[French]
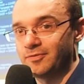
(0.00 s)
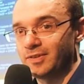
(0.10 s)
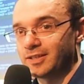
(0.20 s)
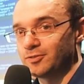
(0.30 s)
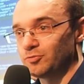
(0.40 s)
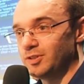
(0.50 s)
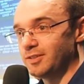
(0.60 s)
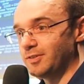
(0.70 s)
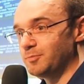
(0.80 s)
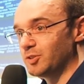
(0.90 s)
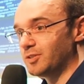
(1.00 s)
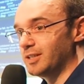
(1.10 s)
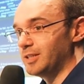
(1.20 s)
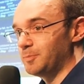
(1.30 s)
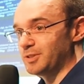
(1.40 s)
fait 48 événements dans
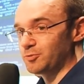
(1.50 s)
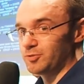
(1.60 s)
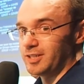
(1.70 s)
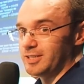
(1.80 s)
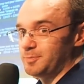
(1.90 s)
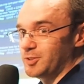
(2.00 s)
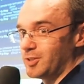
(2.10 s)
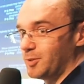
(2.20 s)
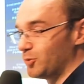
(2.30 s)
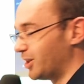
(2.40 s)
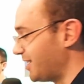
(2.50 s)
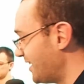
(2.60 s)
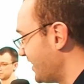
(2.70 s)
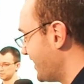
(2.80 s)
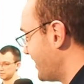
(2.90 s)
l'année parce qu'on s'arrête pendant un mois,
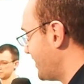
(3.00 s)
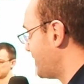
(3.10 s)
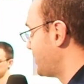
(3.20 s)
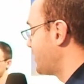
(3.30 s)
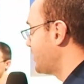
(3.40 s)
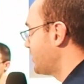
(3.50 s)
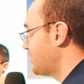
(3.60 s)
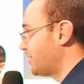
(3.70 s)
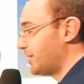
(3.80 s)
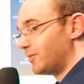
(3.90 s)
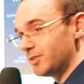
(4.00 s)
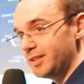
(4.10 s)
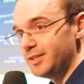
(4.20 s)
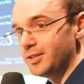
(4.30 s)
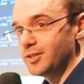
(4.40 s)
euh, en
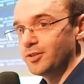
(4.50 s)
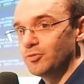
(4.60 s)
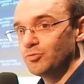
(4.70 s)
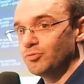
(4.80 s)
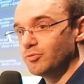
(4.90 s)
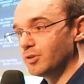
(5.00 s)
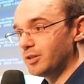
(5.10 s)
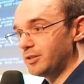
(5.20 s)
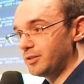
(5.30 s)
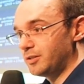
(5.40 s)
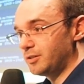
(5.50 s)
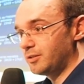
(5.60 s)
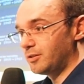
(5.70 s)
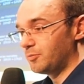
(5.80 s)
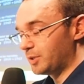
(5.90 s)
ligne ou
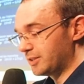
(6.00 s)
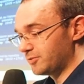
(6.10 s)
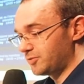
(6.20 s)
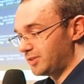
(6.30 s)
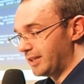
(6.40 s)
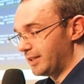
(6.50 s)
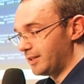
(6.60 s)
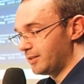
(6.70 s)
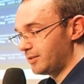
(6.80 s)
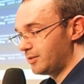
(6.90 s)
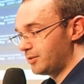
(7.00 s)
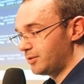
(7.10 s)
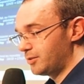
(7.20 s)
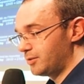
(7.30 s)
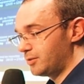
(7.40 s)
euh, en présentiel,
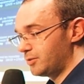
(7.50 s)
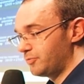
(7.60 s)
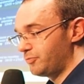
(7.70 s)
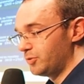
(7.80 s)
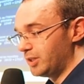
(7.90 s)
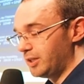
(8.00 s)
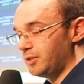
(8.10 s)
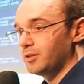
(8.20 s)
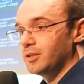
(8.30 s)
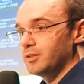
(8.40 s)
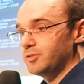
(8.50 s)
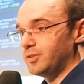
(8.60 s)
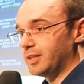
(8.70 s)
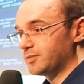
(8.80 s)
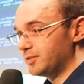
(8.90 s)
euh, venez,
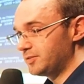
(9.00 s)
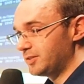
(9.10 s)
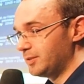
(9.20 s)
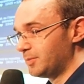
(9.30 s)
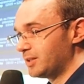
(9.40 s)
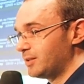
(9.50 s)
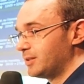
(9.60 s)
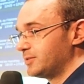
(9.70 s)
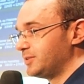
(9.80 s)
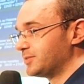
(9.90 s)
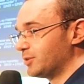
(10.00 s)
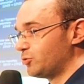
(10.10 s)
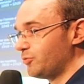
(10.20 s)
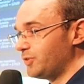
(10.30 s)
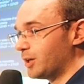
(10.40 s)
c'est accessible. Si ça
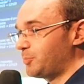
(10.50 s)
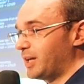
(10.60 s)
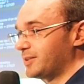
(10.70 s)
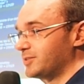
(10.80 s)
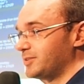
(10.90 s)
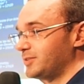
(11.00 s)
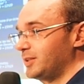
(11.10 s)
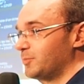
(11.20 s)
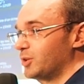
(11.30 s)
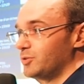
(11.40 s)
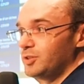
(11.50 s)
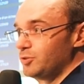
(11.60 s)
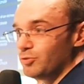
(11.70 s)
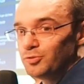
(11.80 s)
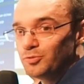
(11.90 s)
devient pas accessible,
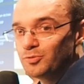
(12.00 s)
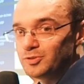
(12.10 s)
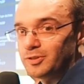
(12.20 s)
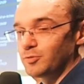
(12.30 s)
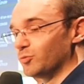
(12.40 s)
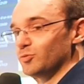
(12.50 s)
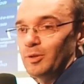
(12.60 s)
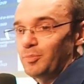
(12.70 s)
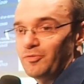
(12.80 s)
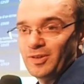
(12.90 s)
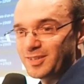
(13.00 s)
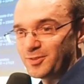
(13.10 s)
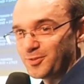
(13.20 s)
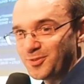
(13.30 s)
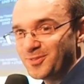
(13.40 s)
dites-le nous, c'est qu'on n'a pas fait
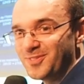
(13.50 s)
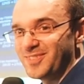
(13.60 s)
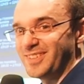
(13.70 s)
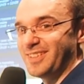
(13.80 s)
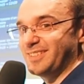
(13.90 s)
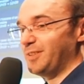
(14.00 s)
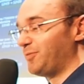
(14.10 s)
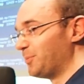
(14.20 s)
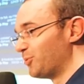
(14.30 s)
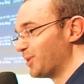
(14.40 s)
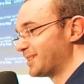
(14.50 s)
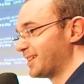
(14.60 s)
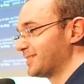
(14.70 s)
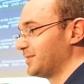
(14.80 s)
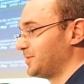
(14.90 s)
attention, c'est fait pour être
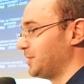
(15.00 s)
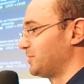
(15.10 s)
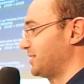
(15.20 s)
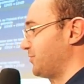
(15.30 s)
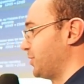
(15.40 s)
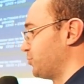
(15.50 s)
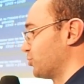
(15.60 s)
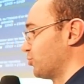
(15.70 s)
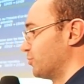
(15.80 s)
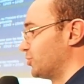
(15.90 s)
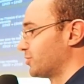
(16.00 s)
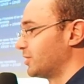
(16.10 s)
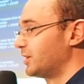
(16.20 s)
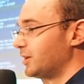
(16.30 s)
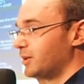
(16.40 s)
accessible, c'est fait pour tout le monde.
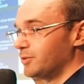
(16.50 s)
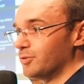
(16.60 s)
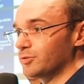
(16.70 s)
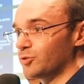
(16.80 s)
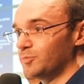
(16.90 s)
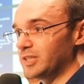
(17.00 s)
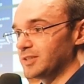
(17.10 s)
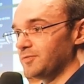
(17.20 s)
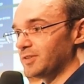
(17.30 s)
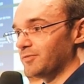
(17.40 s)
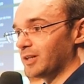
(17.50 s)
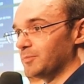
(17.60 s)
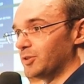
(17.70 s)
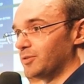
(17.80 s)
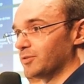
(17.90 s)
Notre objectif, c'est
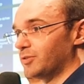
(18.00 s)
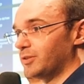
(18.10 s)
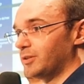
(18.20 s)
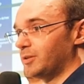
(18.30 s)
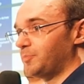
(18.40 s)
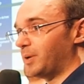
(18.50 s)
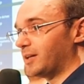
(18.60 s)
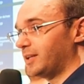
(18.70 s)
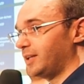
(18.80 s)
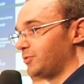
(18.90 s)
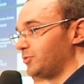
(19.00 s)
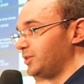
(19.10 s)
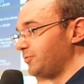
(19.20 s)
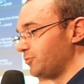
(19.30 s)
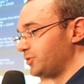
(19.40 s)
vraiment de parler, de
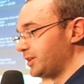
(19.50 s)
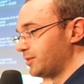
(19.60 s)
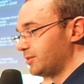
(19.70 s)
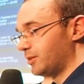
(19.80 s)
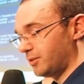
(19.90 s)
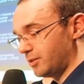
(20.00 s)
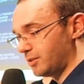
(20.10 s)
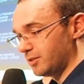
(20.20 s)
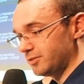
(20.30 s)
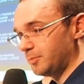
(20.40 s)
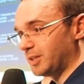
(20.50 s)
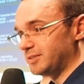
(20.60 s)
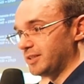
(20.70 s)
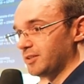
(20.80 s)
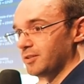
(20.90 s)
diffuser ces
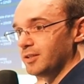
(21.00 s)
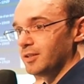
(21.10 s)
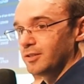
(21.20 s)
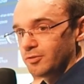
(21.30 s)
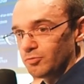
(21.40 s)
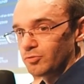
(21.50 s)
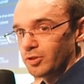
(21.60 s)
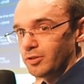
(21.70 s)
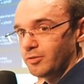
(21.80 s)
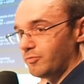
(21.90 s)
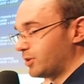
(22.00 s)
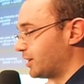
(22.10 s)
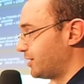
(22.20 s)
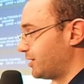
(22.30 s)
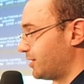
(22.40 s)
pratiques. Donc euh,
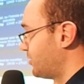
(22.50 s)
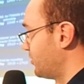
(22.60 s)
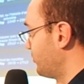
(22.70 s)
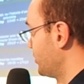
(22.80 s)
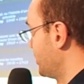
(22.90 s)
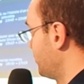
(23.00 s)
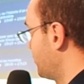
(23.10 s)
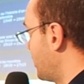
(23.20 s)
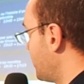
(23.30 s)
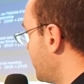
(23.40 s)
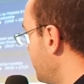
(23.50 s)
voilà, venez nous voir.